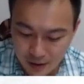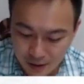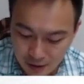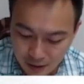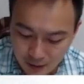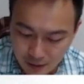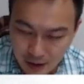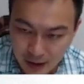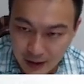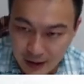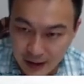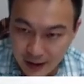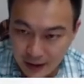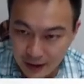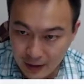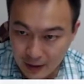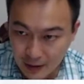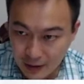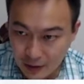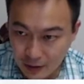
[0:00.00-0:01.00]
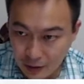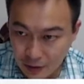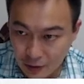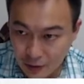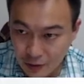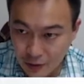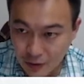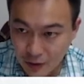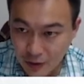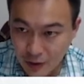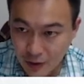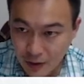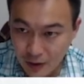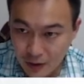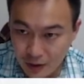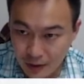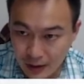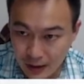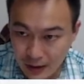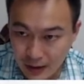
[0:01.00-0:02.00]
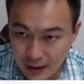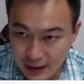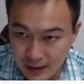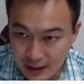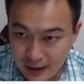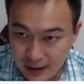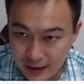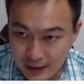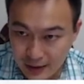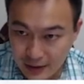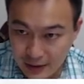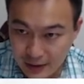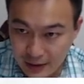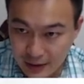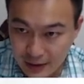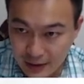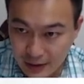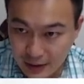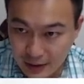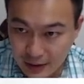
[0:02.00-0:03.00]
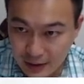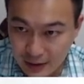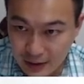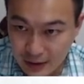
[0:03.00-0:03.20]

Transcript: 我们来看哈，如果大家看的是一个。